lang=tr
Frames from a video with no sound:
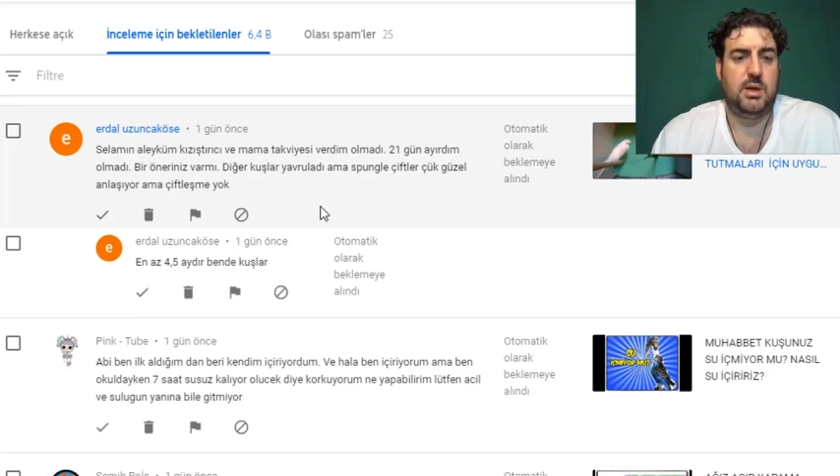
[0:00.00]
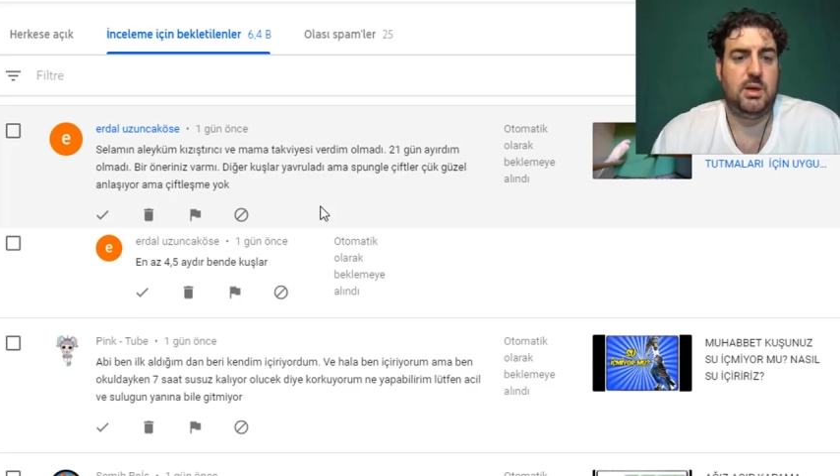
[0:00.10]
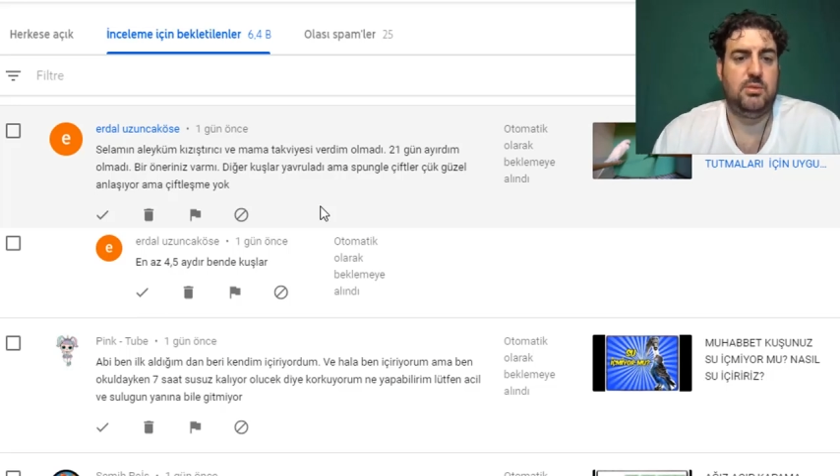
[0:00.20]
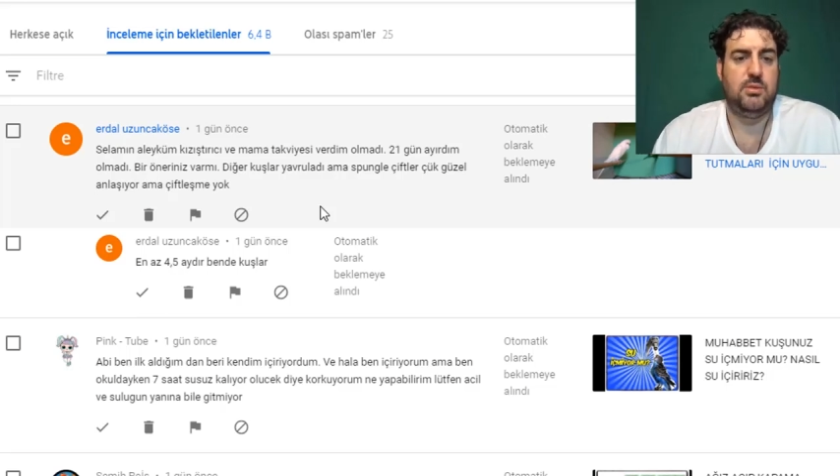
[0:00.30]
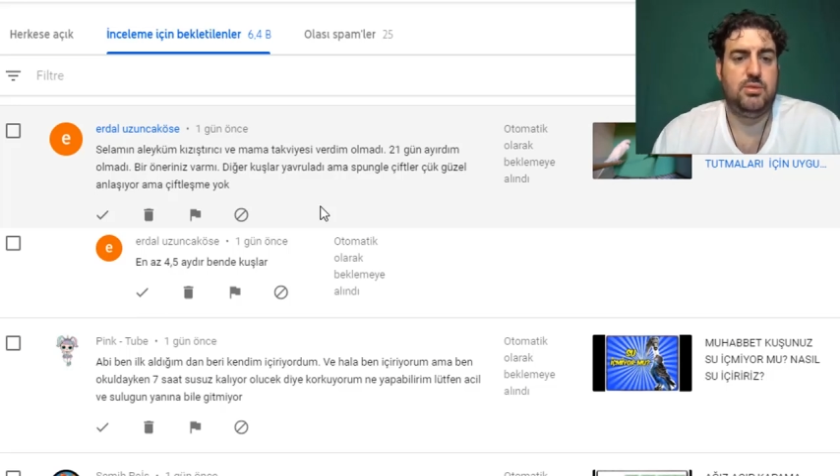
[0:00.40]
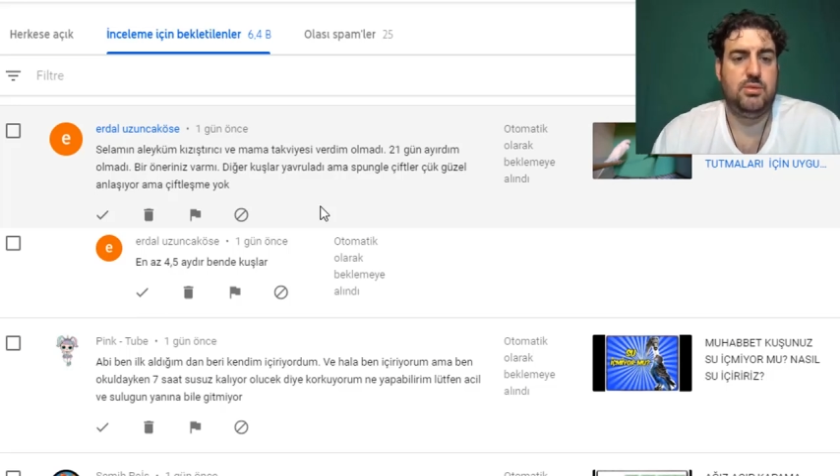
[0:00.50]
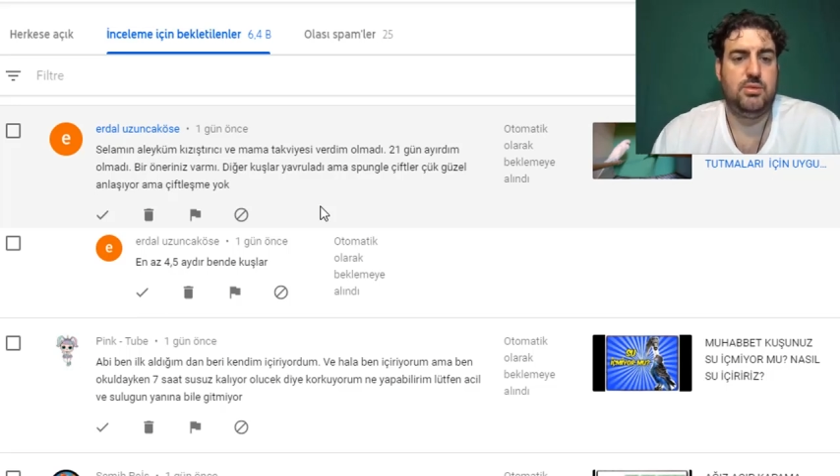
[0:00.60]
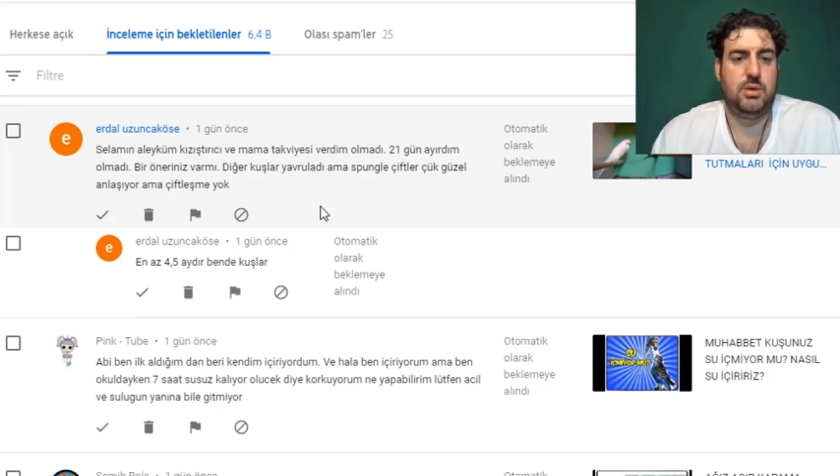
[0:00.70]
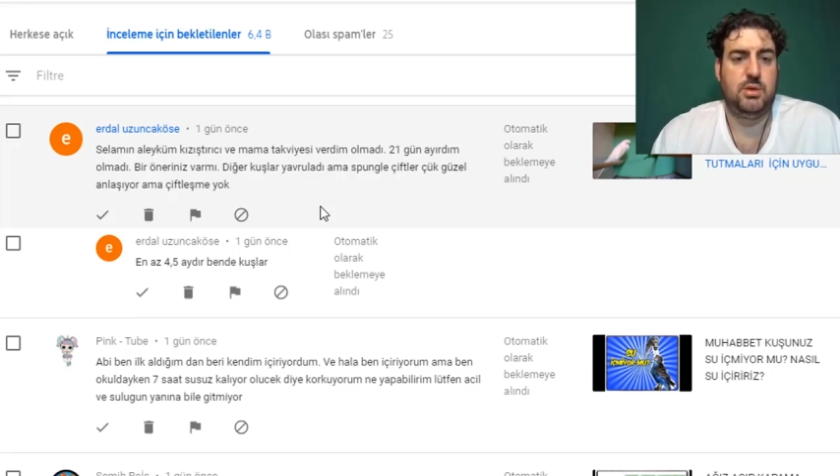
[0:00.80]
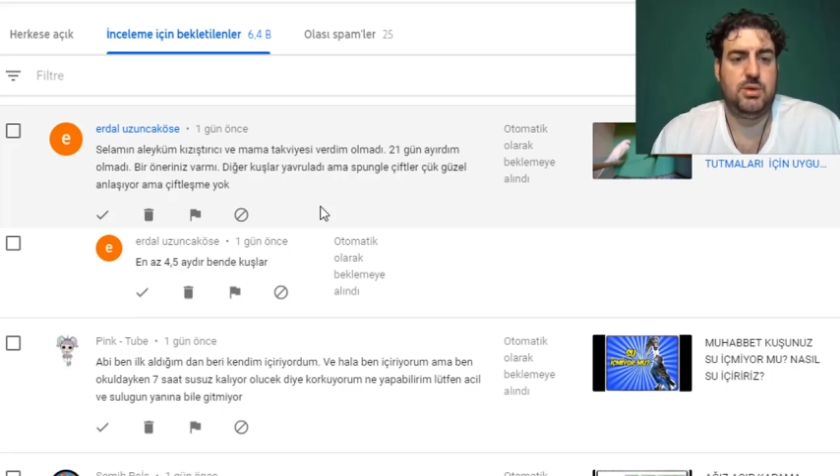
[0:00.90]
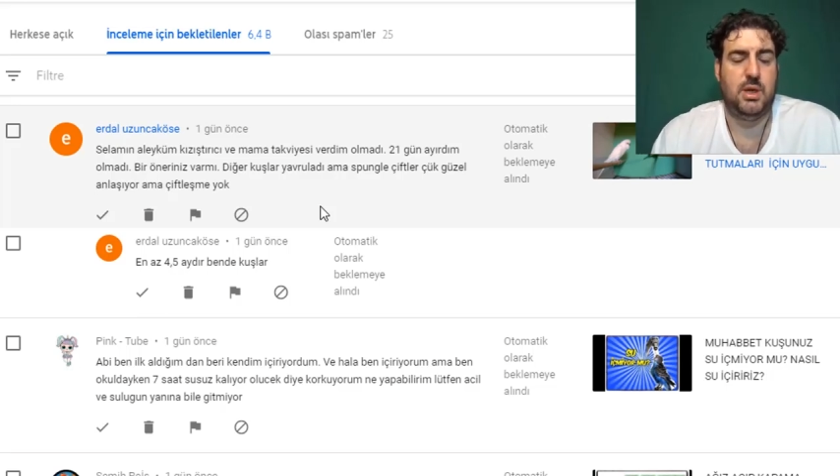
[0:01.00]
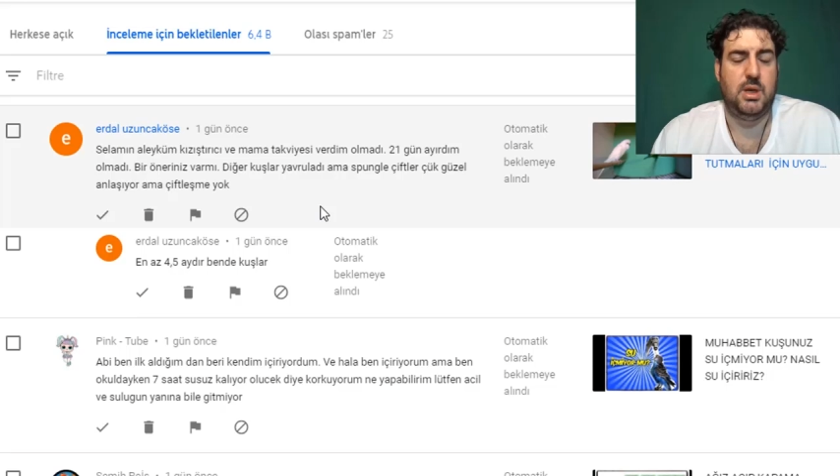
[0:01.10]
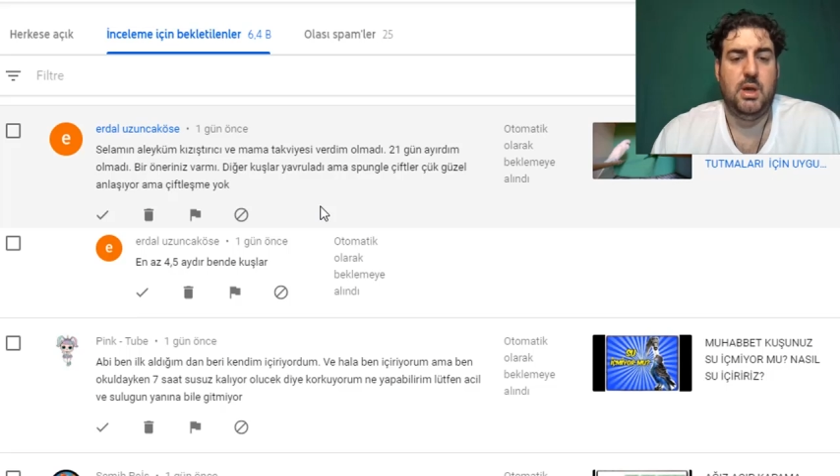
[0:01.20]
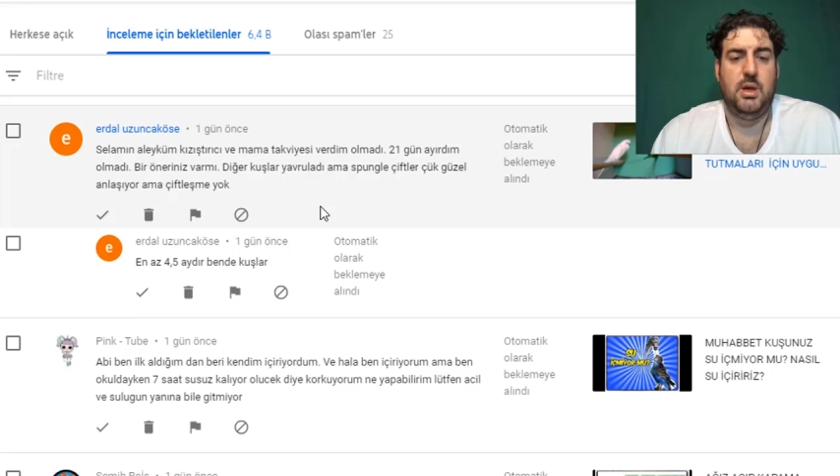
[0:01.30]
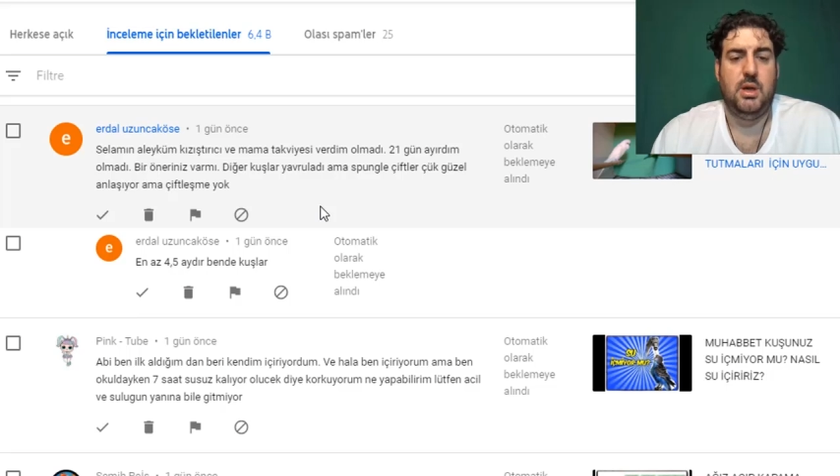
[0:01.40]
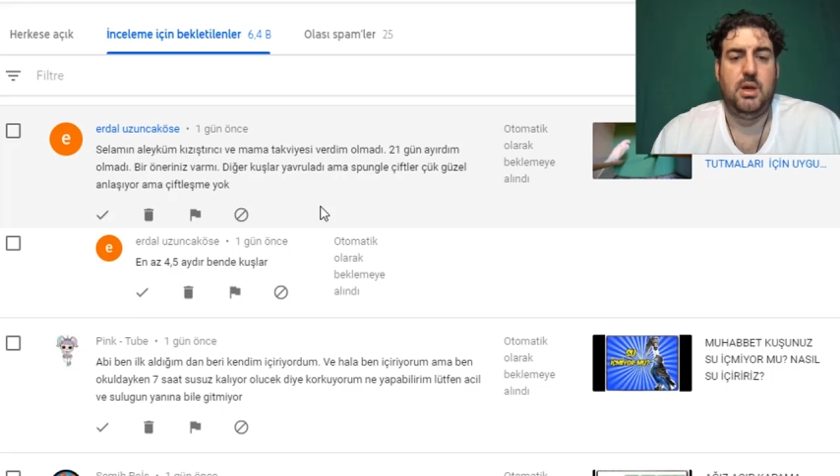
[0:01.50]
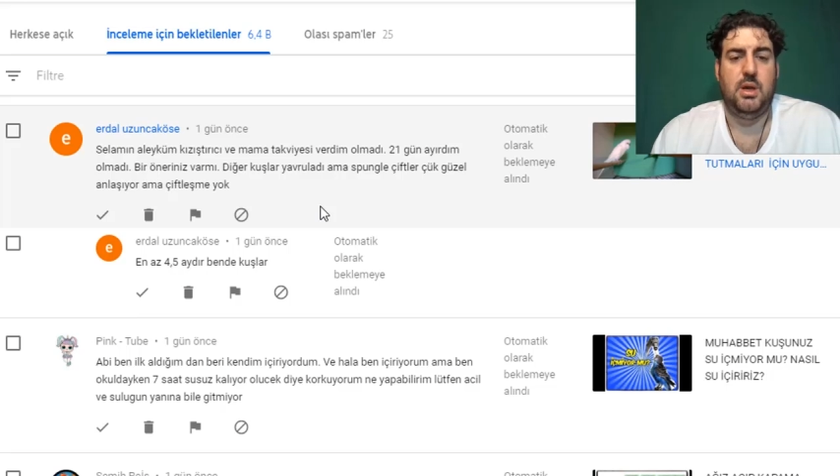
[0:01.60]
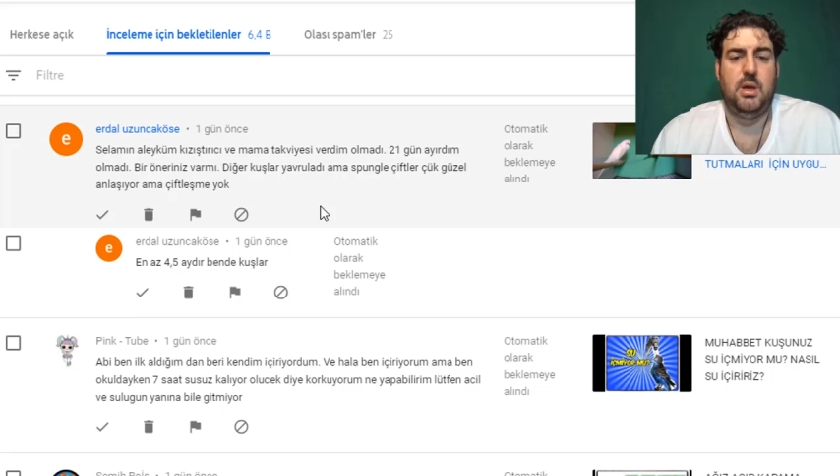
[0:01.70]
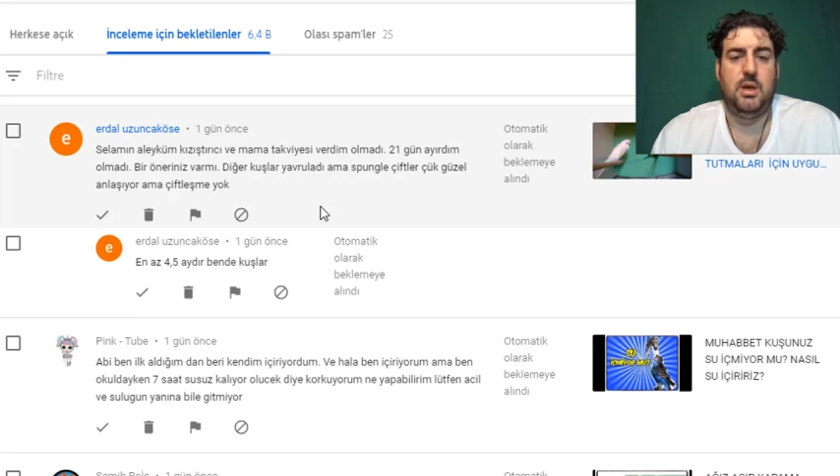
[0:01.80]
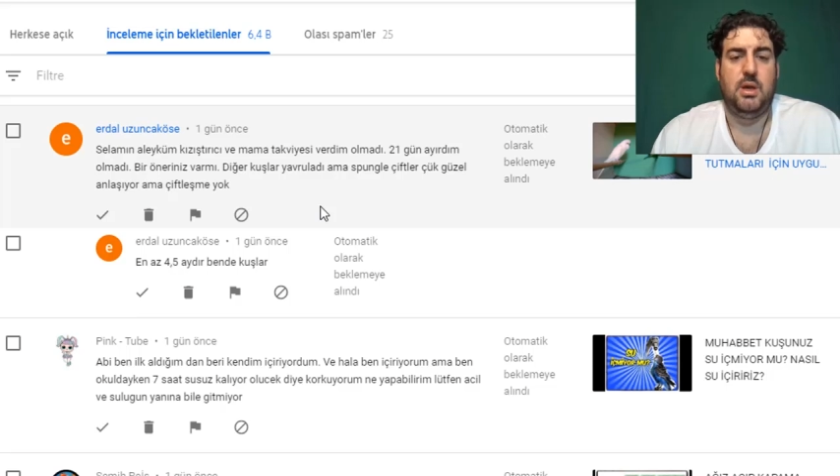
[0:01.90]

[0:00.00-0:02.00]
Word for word: Uzunca Köse e,